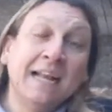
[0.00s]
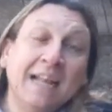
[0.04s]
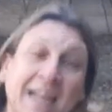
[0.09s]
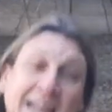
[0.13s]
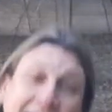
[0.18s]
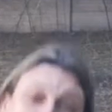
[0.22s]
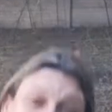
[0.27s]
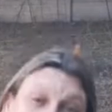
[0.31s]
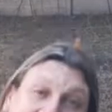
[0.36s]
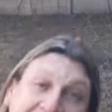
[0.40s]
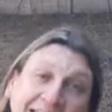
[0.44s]

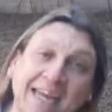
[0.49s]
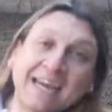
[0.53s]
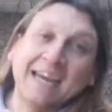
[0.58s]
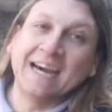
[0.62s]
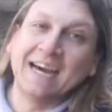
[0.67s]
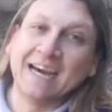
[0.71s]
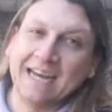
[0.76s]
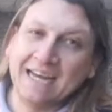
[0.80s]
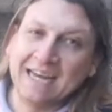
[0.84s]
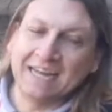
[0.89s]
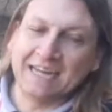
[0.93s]
le
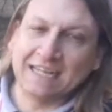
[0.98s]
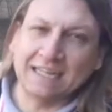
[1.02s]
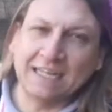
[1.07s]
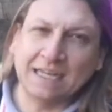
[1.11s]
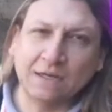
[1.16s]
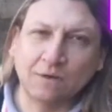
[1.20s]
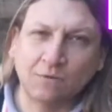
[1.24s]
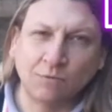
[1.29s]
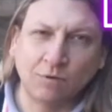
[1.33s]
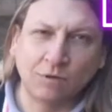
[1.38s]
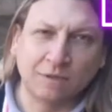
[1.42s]
agrega el
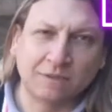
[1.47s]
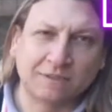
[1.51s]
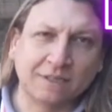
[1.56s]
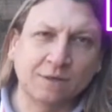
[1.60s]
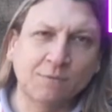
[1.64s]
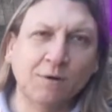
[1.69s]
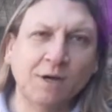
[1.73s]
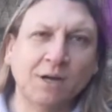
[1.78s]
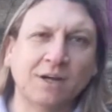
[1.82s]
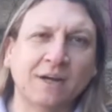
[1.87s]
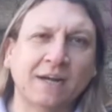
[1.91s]
artículo, dice,
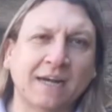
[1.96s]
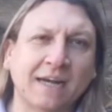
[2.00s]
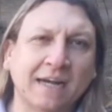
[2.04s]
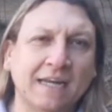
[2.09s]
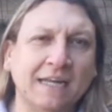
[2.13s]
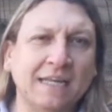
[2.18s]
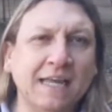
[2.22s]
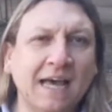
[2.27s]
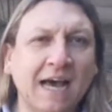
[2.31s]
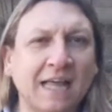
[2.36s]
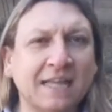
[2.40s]
bueno, en
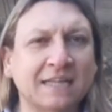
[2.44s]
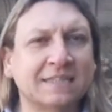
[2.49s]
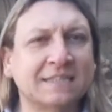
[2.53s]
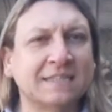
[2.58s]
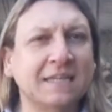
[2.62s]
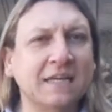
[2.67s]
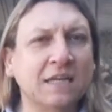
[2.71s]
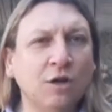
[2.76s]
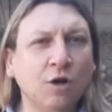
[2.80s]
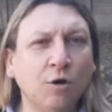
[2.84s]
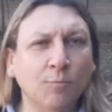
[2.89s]
realidad
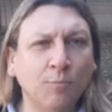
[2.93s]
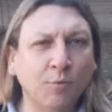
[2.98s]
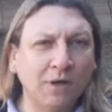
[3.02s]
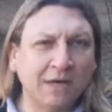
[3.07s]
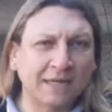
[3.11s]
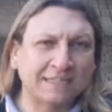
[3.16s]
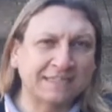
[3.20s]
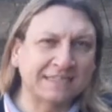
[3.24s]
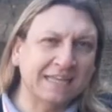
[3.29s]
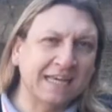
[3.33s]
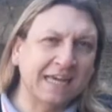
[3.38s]
sí lo
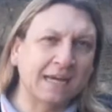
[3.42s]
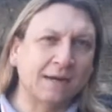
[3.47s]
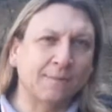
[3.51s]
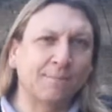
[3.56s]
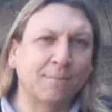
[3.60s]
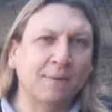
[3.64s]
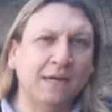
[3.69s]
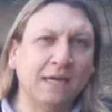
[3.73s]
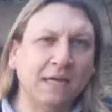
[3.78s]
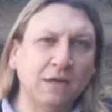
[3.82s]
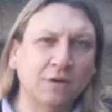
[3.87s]
puede hacer,
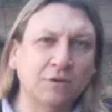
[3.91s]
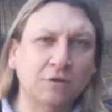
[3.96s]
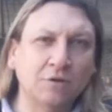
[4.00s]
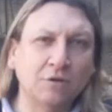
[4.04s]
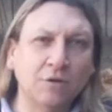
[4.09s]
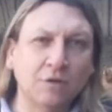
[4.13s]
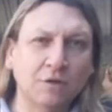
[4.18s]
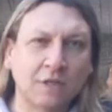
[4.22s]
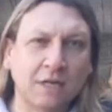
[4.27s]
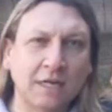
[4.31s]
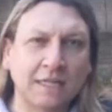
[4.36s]

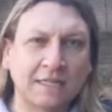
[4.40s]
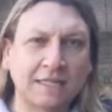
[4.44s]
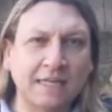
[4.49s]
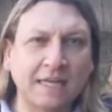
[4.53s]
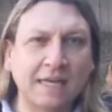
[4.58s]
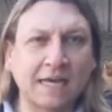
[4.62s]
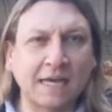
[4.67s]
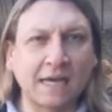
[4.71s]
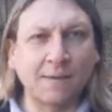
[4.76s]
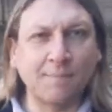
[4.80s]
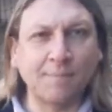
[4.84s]
pero le
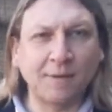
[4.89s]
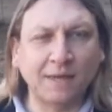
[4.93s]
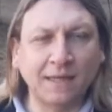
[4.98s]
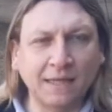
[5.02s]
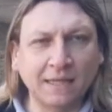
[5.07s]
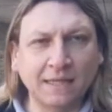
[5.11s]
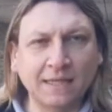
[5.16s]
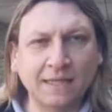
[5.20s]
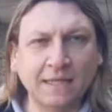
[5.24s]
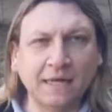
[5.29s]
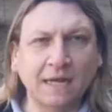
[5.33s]
tiene que
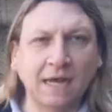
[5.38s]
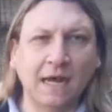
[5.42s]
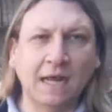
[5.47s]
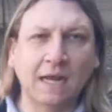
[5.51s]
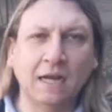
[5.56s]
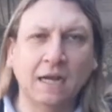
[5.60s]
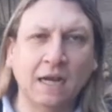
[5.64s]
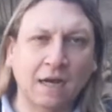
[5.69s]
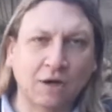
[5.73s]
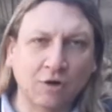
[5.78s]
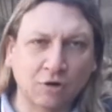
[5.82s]
pedir a
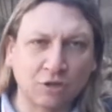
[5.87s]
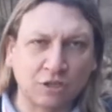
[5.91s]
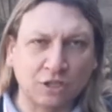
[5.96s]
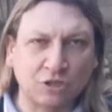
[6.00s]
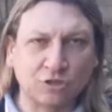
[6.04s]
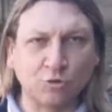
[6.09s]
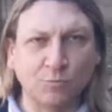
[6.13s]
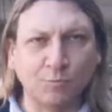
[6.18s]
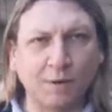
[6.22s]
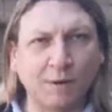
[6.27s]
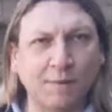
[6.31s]
la Corte
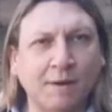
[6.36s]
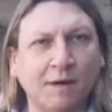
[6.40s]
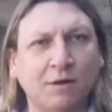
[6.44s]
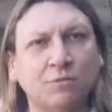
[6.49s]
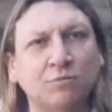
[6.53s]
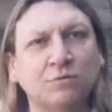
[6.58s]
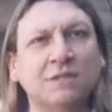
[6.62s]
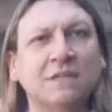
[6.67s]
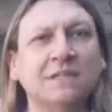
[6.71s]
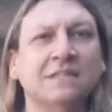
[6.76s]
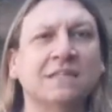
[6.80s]
Suprema de
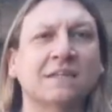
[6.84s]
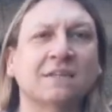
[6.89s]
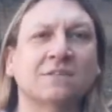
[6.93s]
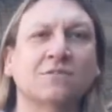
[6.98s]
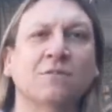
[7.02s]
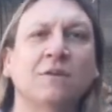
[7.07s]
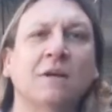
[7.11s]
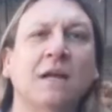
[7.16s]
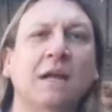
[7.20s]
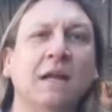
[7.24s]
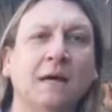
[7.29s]
Justicia
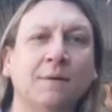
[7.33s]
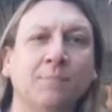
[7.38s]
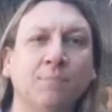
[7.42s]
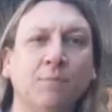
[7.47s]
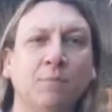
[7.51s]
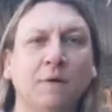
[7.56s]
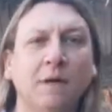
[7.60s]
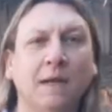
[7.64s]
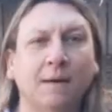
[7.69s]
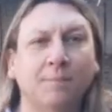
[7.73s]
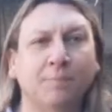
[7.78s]
sobre las,
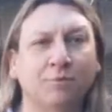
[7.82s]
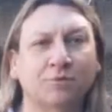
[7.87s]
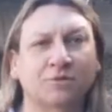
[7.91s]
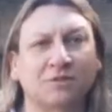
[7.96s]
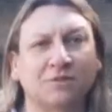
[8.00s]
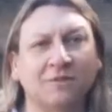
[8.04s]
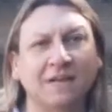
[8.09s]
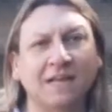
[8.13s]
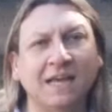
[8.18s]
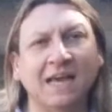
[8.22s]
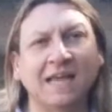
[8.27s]

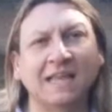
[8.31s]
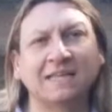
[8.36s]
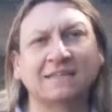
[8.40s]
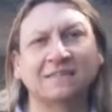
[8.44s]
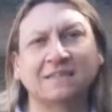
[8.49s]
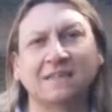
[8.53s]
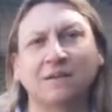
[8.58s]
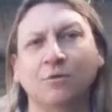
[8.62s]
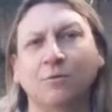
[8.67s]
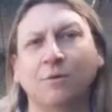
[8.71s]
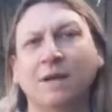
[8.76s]

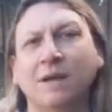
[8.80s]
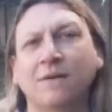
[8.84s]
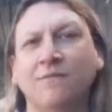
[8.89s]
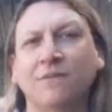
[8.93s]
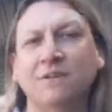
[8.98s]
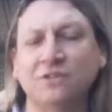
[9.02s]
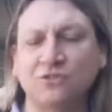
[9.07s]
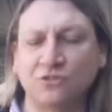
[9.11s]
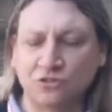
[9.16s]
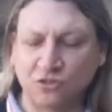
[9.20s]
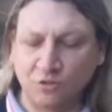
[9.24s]
posibilidades y los
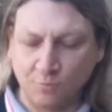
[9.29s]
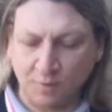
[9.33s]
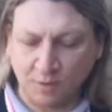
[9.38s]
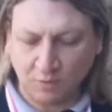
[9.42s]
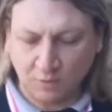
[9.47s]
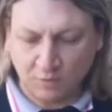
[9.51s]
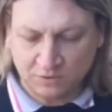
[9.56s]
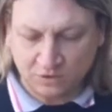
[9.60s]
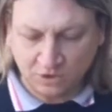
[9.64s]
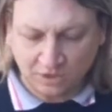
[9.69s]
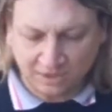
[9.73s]
beneficios y
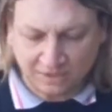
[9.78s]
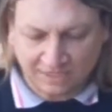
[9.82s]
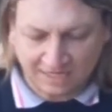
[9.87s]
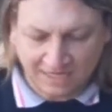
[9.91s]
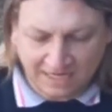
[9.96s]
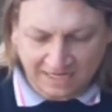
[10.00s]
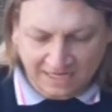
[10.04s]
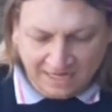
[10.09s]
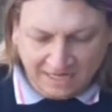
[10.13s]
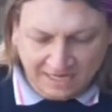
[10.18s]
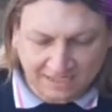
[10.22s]
perjuicios que
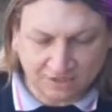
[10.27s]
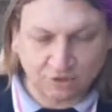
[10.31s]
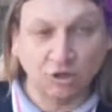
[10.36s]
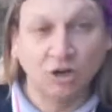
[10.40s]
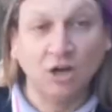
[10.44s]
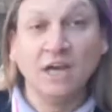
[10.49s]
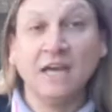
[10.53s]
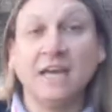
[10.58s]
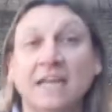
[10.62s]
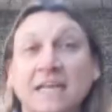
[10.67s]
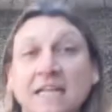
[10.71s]
traería esto,
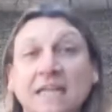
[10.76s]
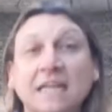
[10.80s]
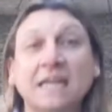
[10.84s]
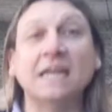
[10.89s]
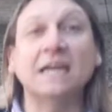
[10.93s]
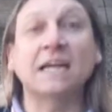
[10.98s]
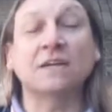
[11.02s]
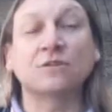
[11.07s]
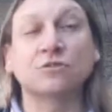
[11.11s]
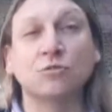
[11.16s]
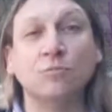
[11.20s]
y
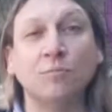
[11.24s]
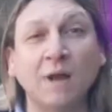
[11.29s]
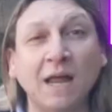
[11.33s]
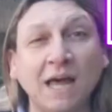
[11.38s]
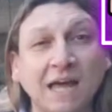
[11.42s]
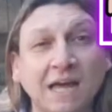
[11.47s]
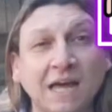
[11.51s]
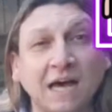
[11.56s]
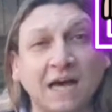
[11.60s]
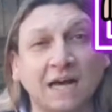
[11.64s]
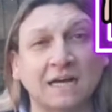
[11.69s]
tiene que
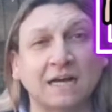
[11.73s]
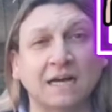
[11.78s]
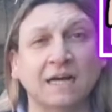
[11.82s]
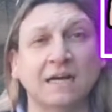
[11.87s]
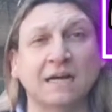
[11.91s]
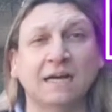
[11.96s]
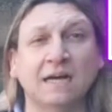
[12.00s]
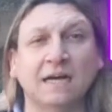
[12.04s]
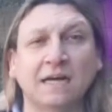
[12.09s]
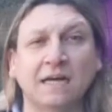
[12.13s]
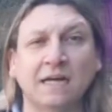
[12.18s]

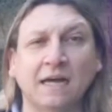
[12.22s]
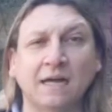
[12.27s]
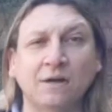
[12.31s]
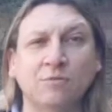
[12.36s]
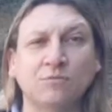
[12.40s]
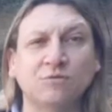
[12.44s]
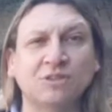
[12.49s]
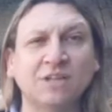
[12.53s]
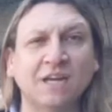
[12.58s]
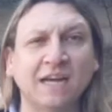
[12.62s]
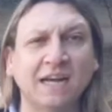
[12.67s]
a
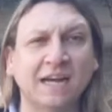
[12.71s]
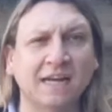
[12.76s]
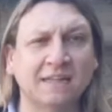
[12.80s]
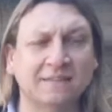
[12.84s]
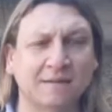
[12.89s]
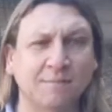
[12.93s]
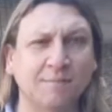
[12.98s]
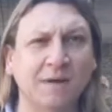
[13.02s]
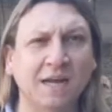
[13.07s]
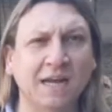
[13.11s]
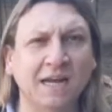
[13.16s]
anunciar a la
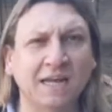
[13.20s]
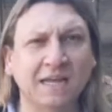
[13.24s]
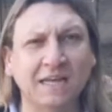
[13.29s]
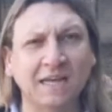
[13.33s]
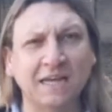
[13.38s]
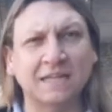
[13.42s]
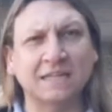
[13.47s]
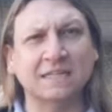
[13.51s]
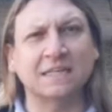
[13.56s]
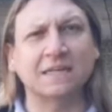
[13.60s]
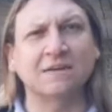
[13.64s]
Asamblea
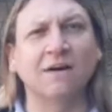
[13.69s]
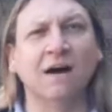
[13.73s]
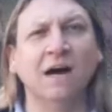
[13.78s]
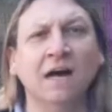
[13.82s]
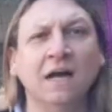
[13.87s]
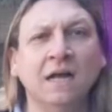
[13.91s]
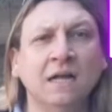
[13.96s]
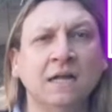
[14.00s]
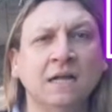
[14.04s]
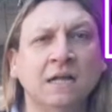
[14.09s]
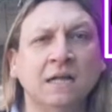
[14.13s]
Legislativa
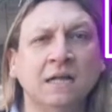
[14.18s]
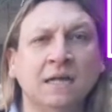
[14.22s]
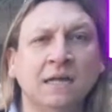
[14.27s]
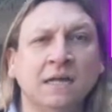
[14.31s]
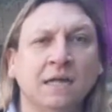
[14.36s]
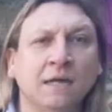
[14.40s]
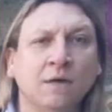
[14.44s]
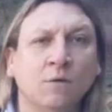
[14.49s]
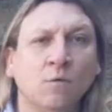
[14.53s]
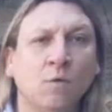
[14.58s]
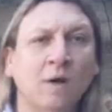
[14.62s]

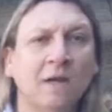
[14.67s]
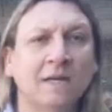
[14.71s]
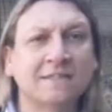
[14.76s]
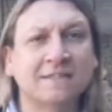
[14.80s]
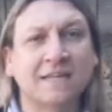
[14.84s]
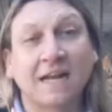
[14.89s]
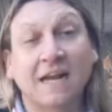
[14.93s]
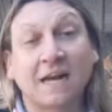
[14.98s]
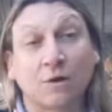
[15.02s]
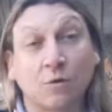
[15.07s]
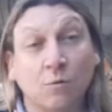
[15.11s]
cuál
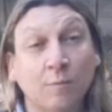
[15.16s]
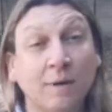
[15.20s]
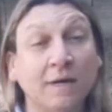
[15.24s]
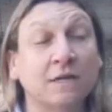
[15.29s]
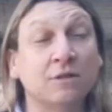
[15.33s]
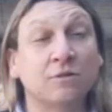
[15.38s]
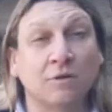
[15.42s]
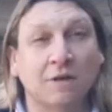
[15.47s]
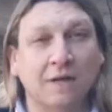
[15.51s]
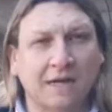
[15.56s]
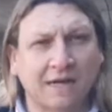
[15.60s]
es el
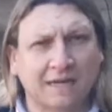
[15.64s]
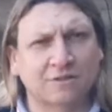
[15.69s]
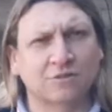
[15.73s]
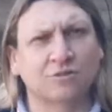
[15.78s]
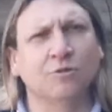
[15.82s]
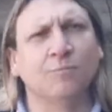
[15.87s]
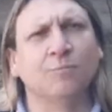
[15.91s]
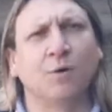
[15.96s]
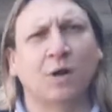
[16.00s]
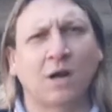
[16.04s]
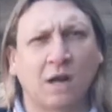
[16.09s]
argumento y la
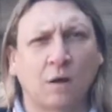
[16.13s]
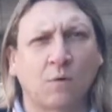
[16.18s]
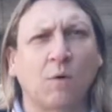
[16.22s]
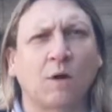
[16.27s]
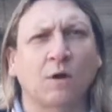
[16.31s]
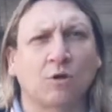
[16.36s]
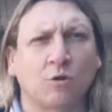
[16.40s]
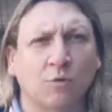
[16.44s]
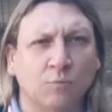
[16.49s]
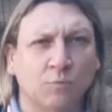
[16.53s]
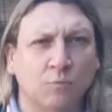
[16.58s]
razón por la
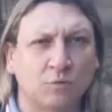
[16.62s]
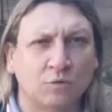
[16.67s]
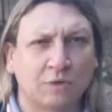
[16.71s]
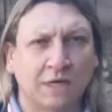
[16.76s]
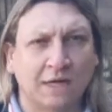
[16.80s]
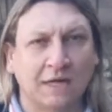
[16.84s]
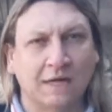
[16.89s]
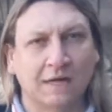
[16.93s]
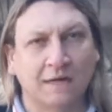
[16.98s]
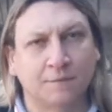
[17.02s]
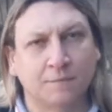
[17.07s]
cual
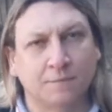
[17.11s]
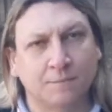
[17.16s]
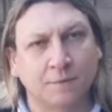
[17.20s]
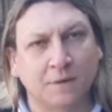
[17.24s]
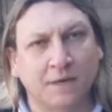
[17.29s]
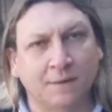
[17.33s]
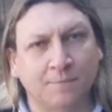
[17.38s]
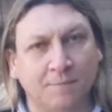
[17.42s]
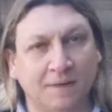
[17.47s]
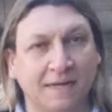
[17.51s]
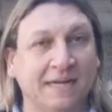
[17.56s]
conmutar
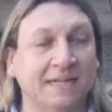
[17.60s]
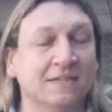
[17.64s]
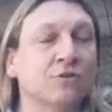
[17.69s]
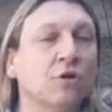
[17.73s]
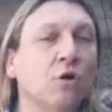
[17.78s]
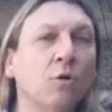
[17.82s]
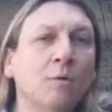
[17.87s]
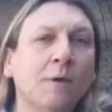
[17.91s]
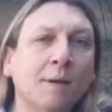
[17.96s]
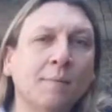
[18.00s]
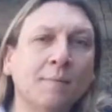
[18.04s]
las penas.
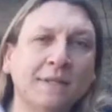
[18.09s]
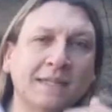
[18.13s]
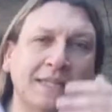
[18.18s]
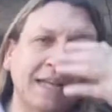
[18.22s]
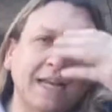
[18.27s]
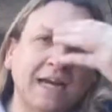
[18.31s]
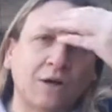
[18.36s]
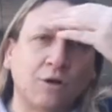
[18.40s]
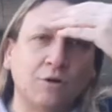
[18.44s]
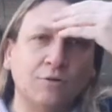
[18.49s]
Obviamente la